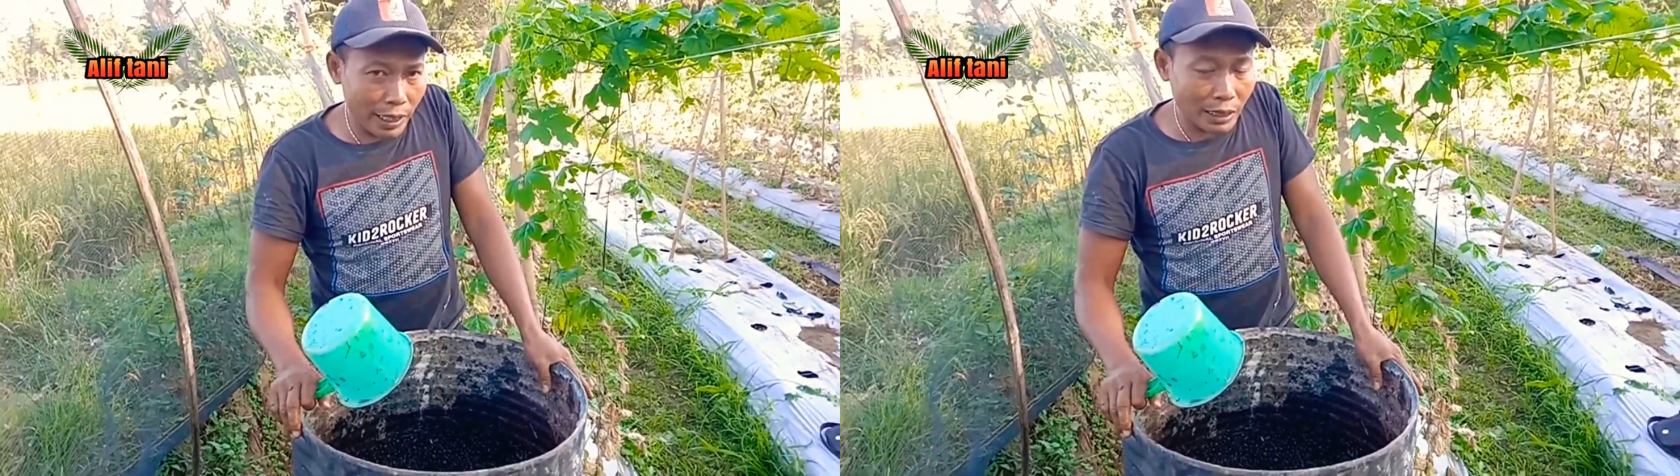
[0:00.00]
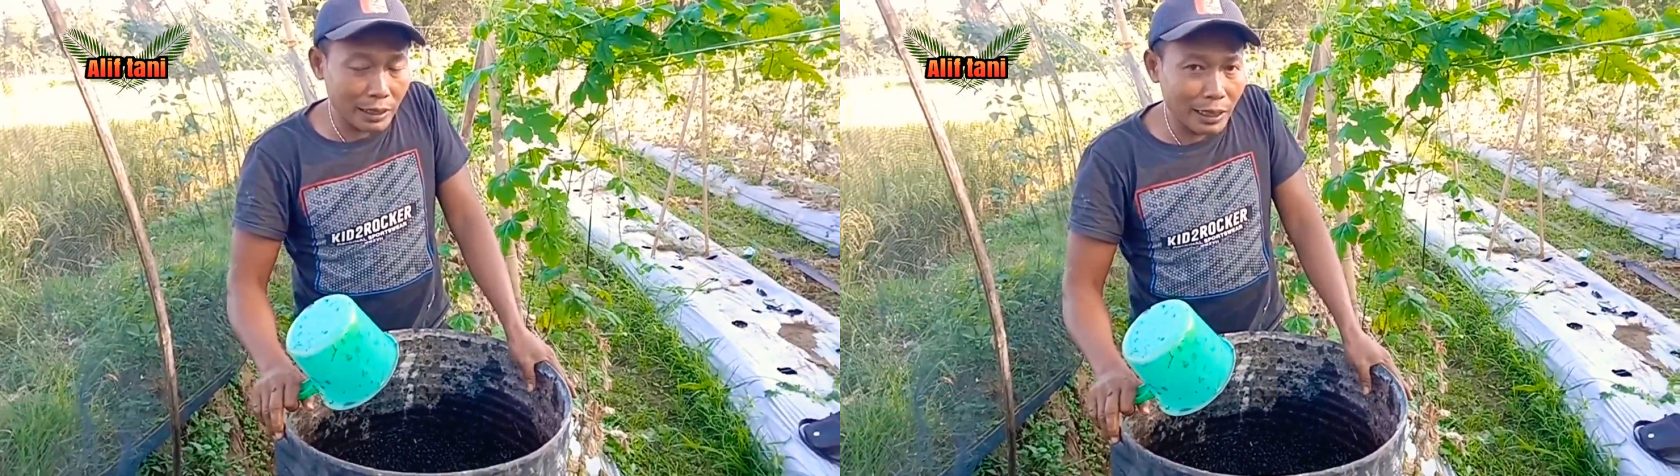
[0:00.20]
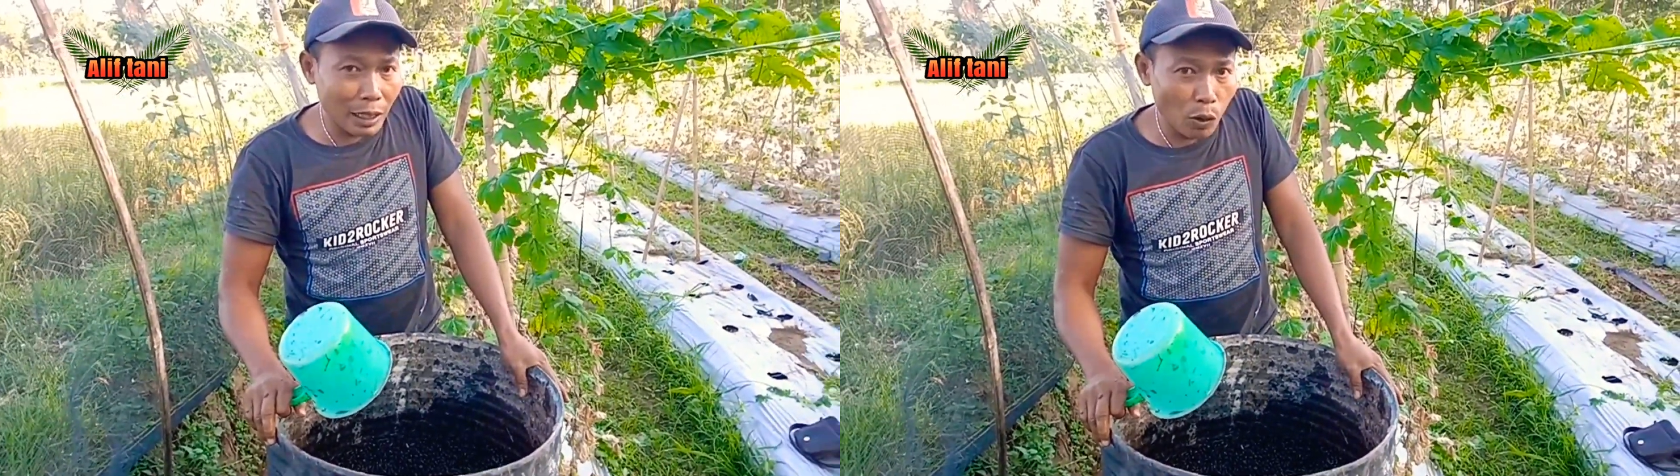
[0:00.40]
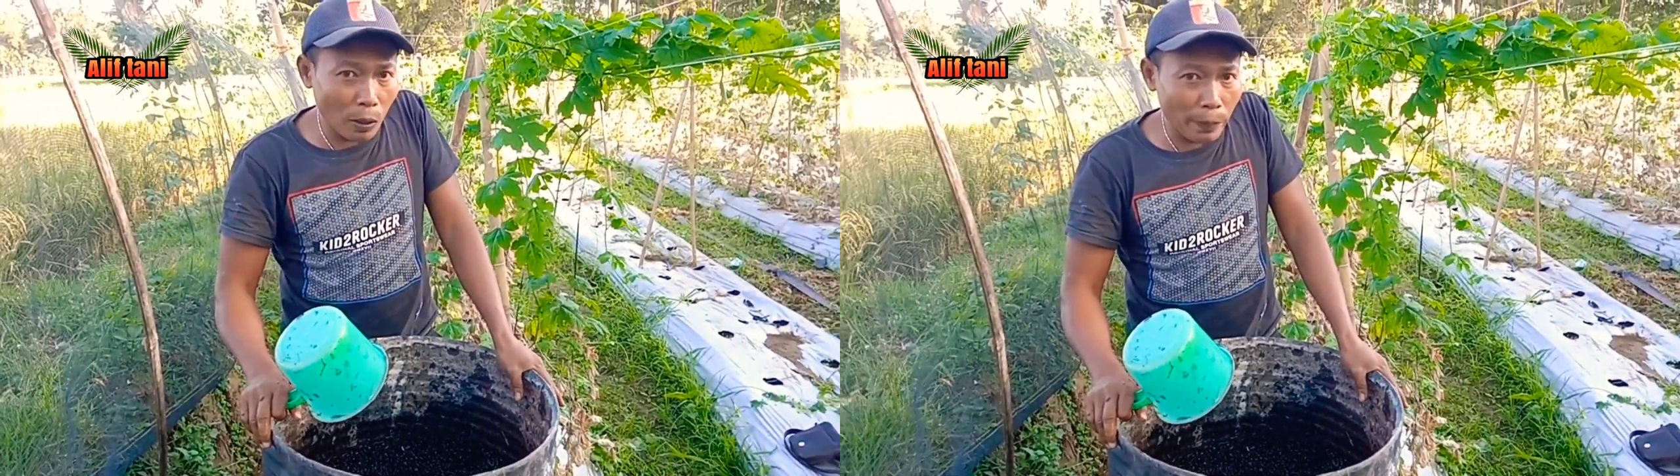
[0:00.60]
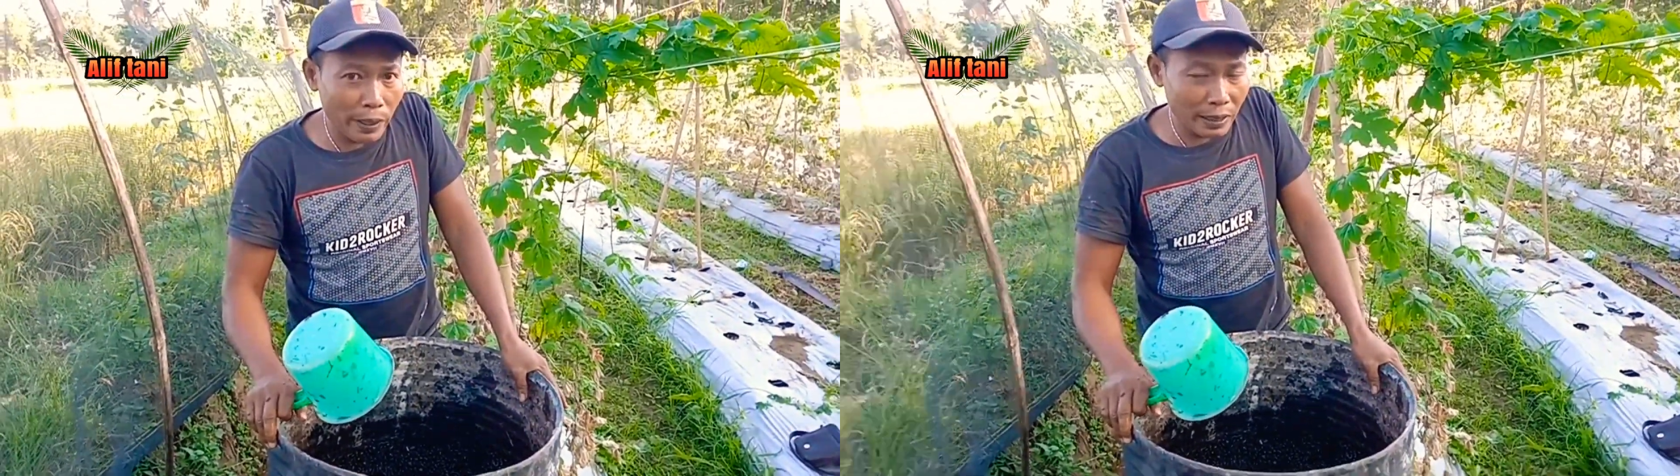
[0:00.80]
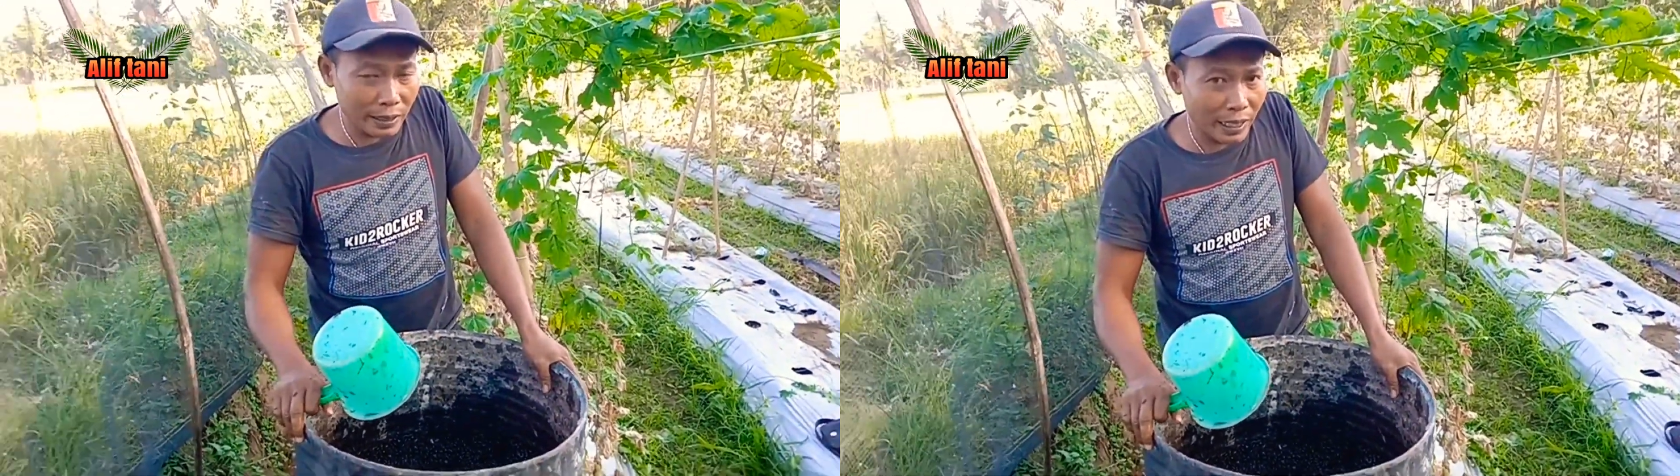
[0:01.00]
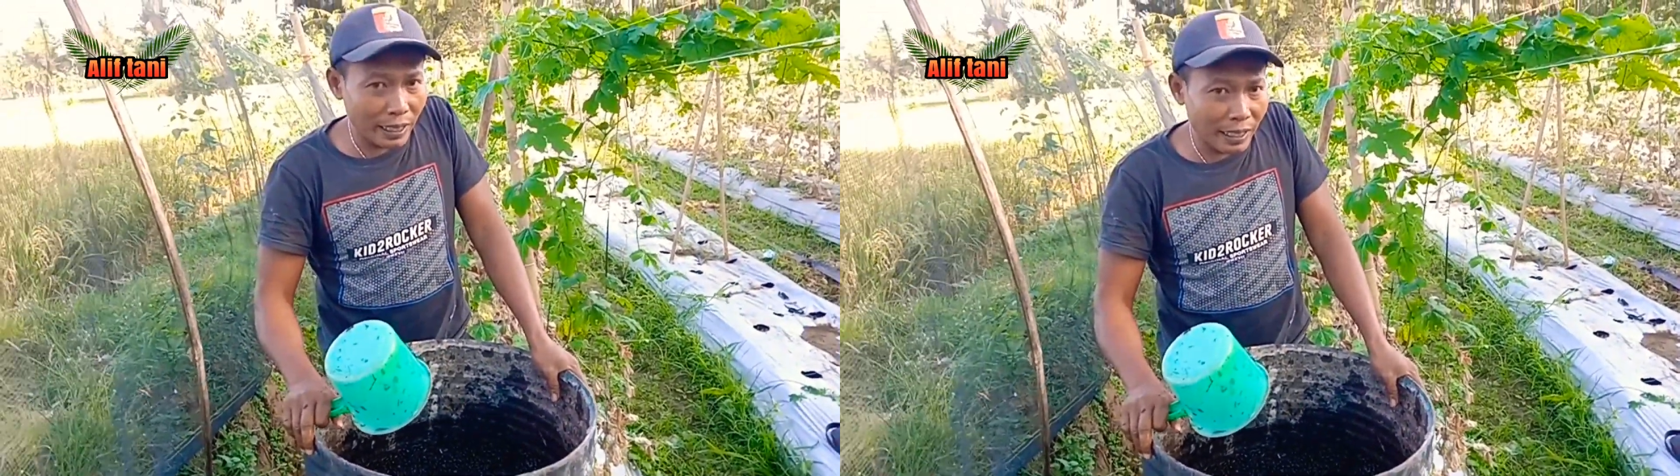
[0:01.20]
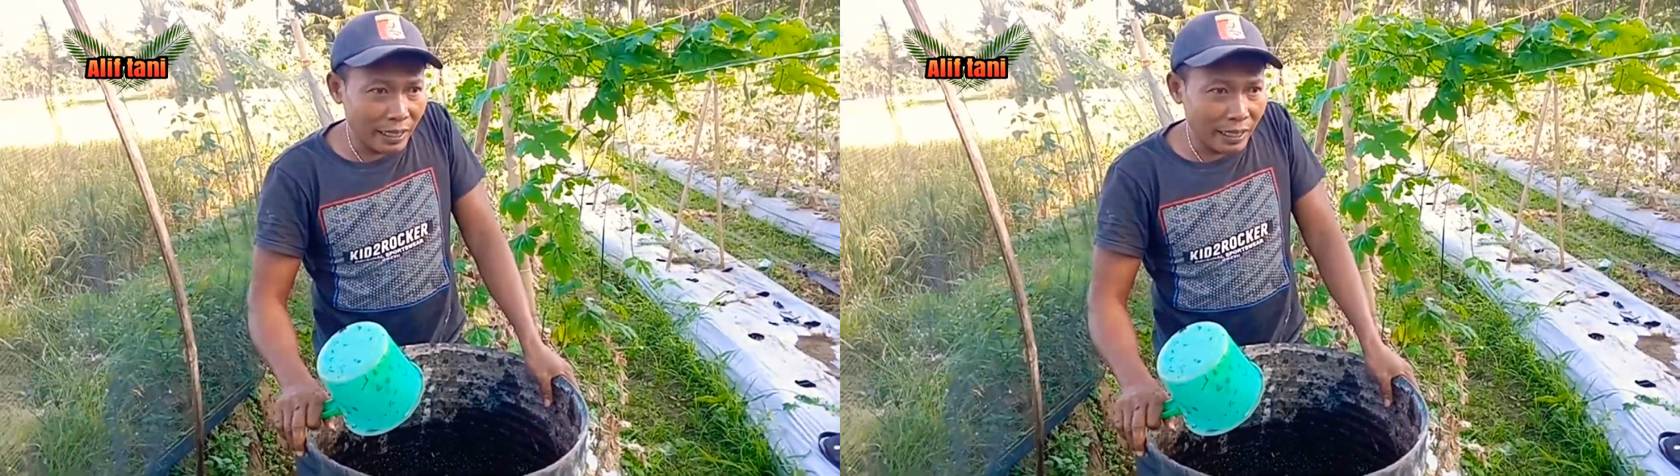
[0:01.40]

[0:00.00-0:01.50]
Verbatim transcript: hasilnya luar biasa